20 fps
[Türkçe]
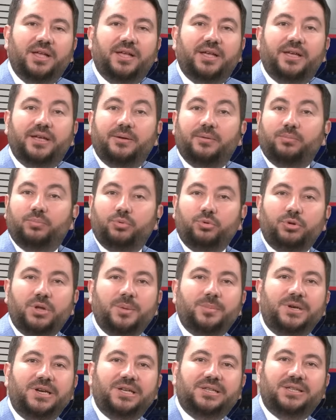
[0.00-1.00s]
Ee,
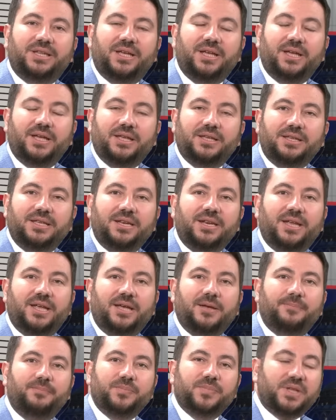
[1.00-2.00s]
bununla birlikte
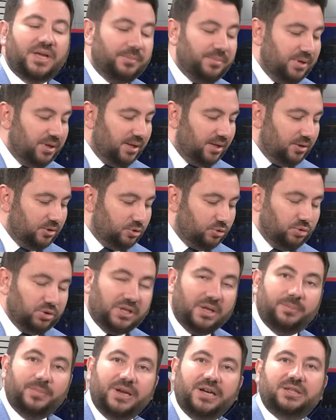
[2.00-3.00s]
yine tabii şunu
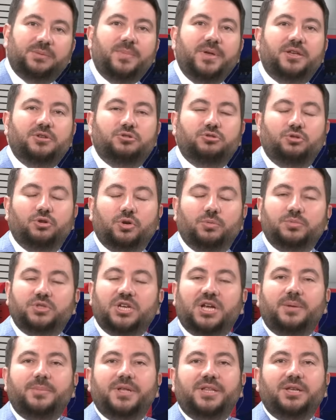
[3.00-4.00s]
da belirtmek istiyorum.
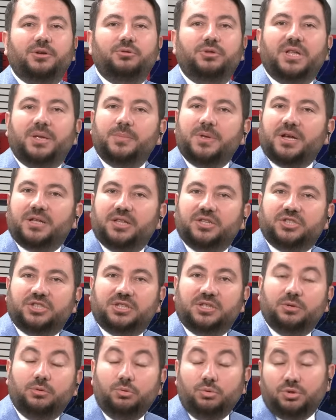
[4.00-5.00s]
Camiada gündem
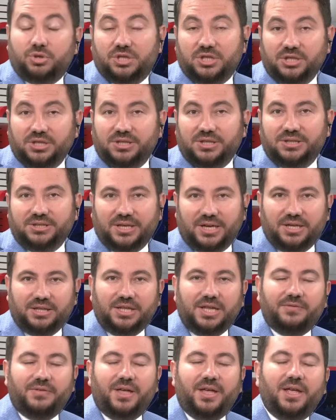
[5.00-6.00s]
yaklaşık 3 yıldır
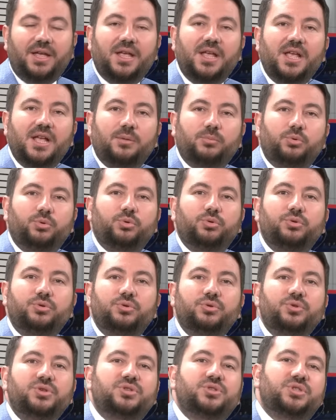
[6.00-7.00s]
yayında ve bu
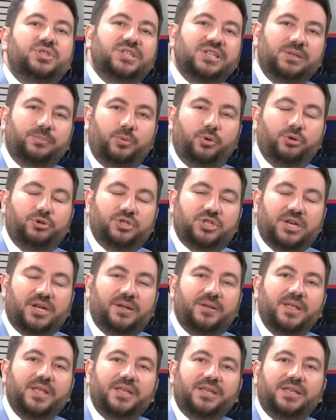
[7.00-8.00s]
3 yıl
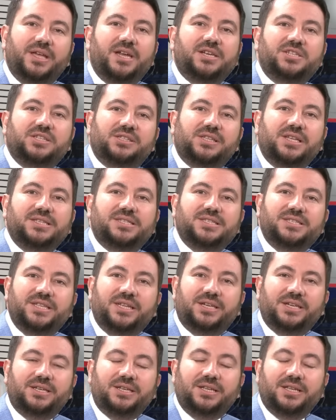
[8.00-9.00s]
boyunca gerçekten
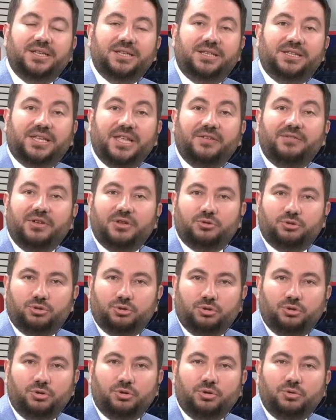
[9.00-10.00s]
sizlerin
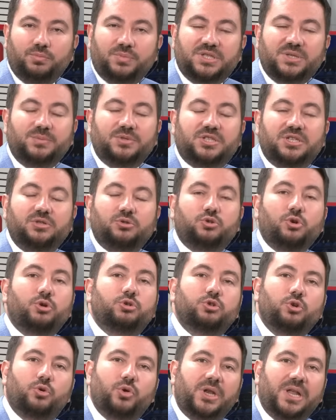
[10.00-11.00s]
teveccühü bizim için
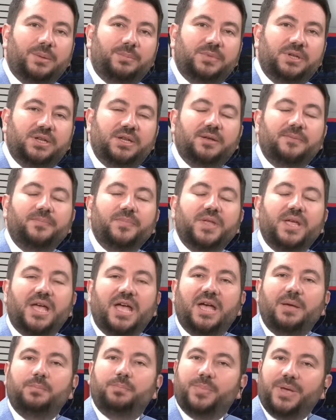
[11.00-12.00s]
çok çok önemli.
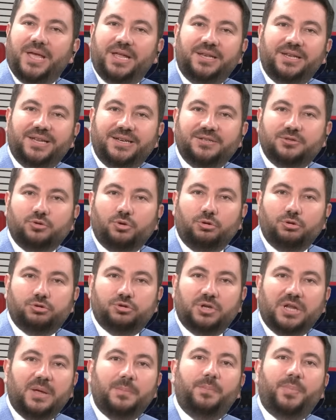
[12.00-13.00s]
Hem beğenileriniz
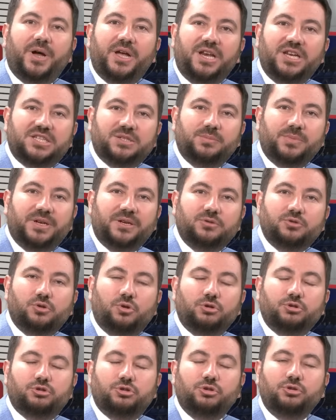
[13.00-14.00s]
olsun hem paylaşımlarınız
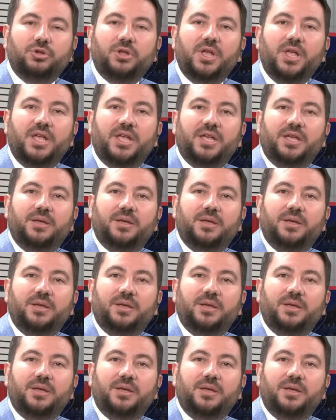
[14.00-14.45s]
olsun.